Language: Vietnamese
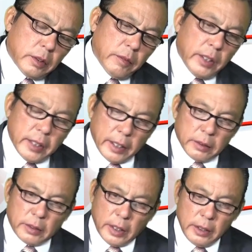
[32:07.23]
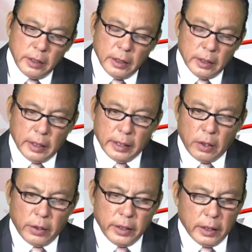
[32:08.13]
cái vấn đề chính là
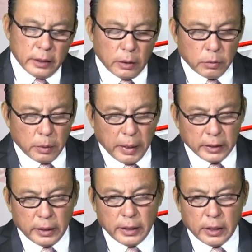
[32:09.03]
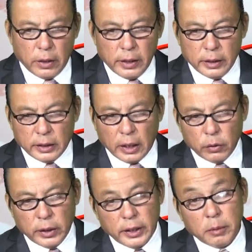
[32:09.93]
nói ở trong cái bản tin này nói rằng
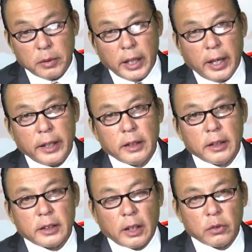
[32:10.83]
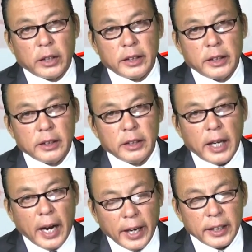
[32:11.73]
sau thế chiến 12 à, sau thế chiến thứ
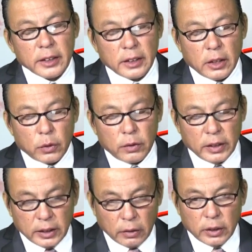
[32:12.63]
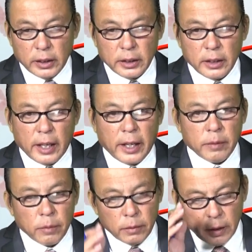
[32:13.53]
hai đó xin lỗi quý vị sau thế chiến thứ hai
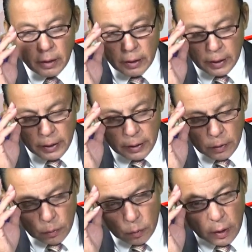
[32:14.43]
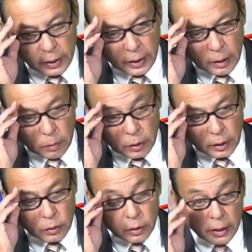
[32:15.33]
thì Hoa Kỳ là một
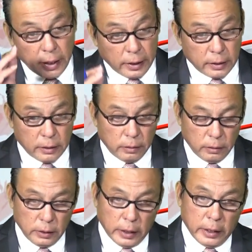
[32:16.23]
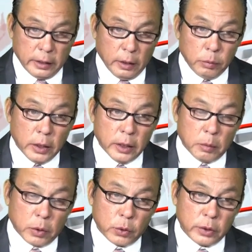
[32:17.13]
cái quốc gia gần giống như
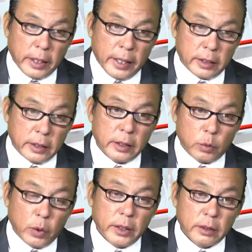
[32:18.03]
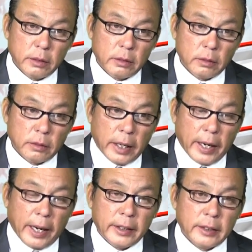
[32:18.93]
là một quốc gia cường quốc
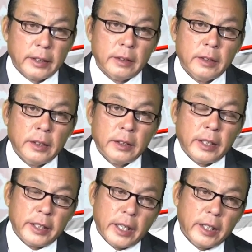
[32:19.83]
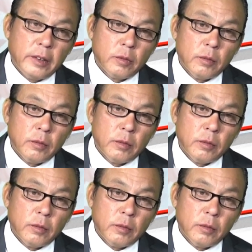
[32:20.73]
đàn anh trên thế giới